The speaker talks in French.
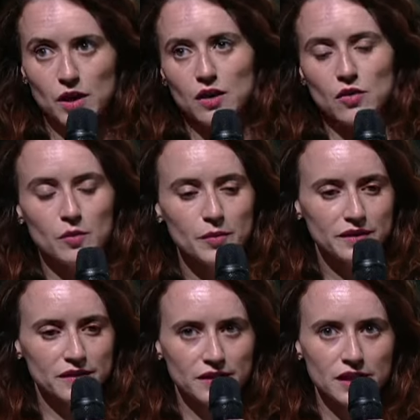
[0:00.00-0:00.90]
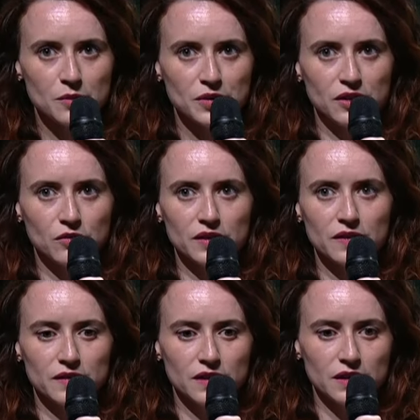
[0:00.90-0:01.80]
alors en maternelle a priori
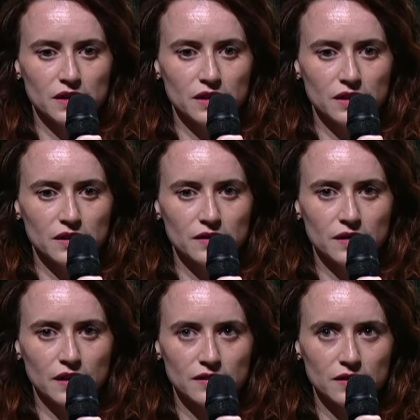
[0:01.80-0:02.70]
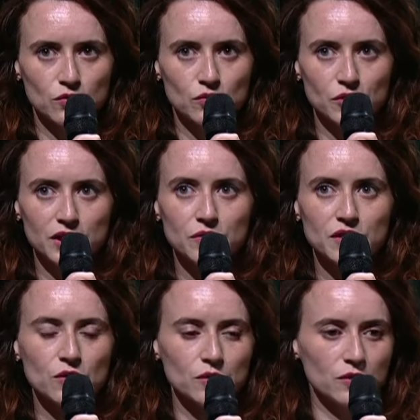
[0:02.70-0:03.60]
c'est assez souvent une
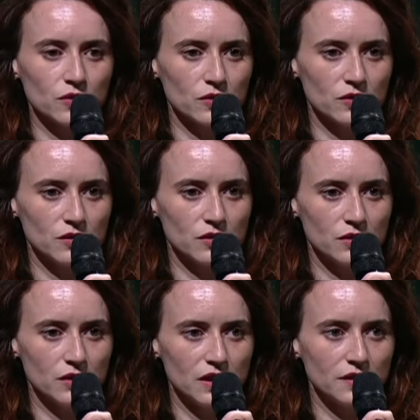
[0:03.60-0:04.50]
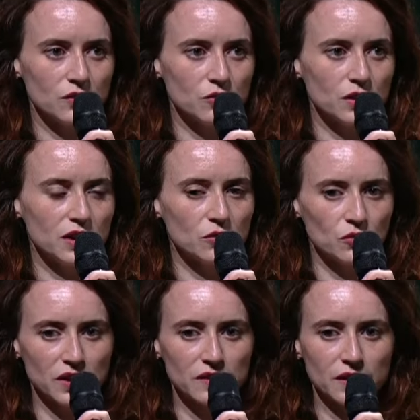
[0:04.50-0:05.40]
évidence, euh, les ateliers, en
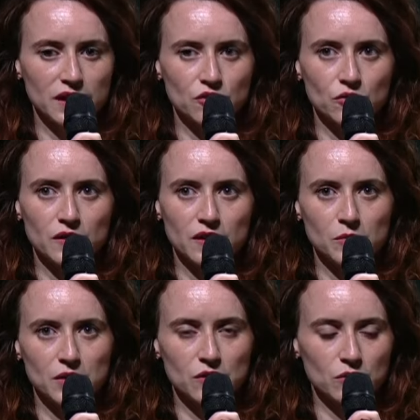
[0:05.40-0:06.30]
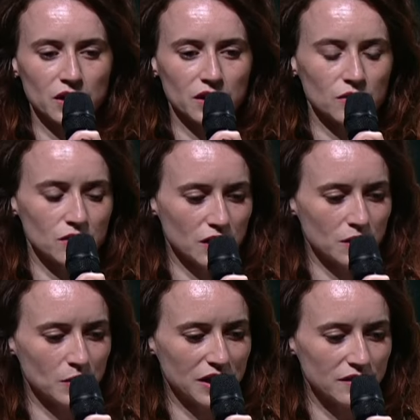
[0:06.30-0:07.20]
tout cas c'est quelque chose qui est bien ancré dans
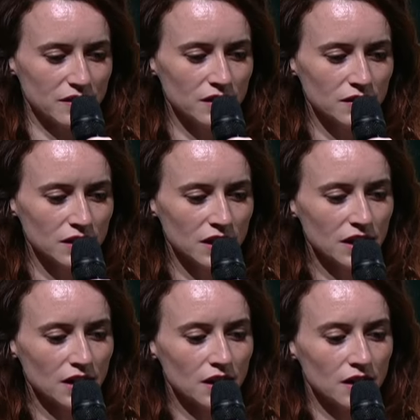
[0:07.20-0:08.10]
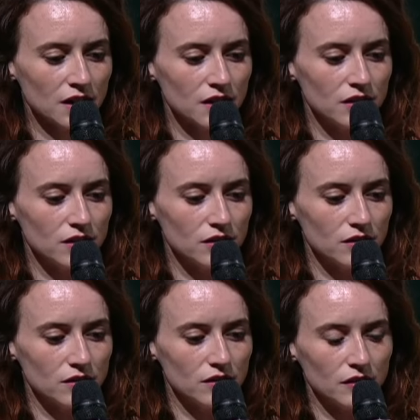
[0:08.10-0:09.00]
les pratiques.
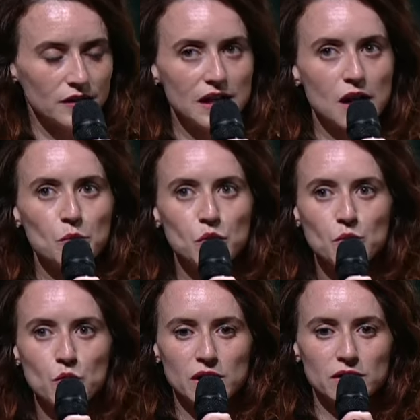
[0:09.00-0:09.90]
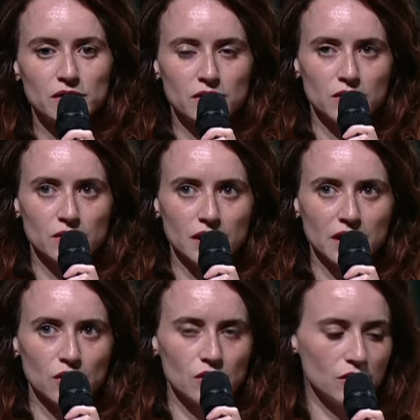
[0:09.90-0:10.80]
Euh, ça l'est un peu moins en
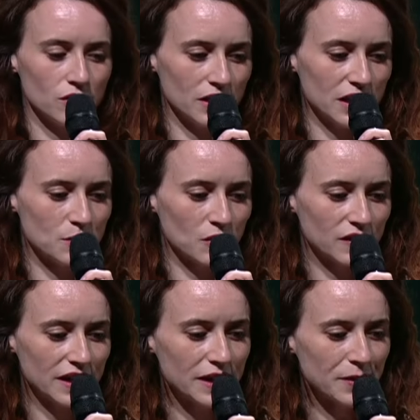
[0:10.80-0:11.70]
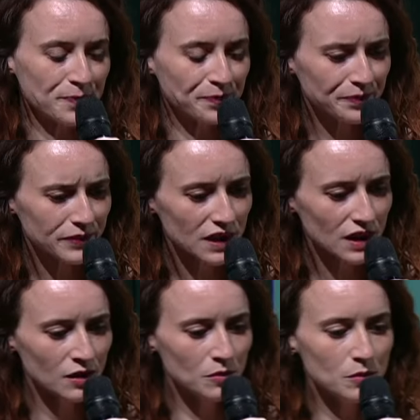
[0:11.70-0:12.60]
école élémentaire,
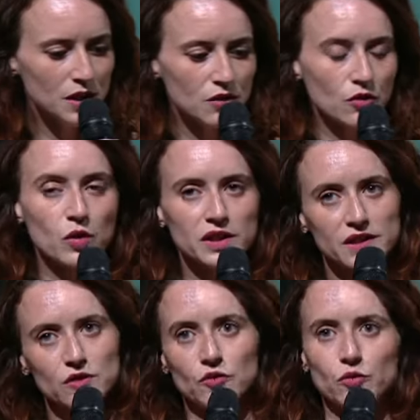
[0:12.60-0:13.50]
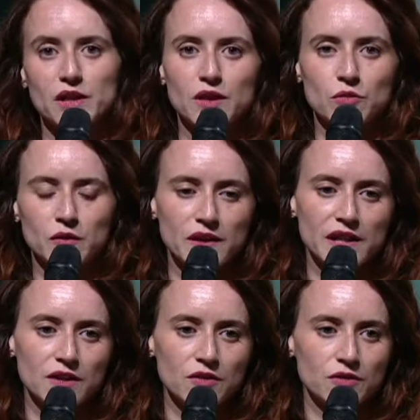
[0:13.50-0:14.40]
mais quoi qu'il en soit, les
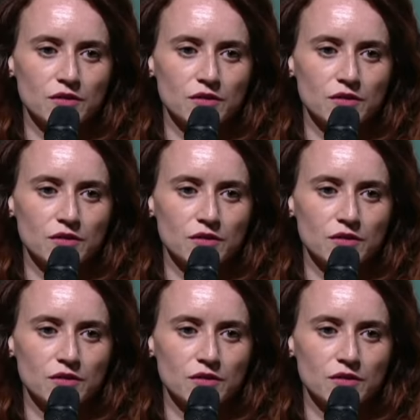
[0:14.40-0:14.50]
conseils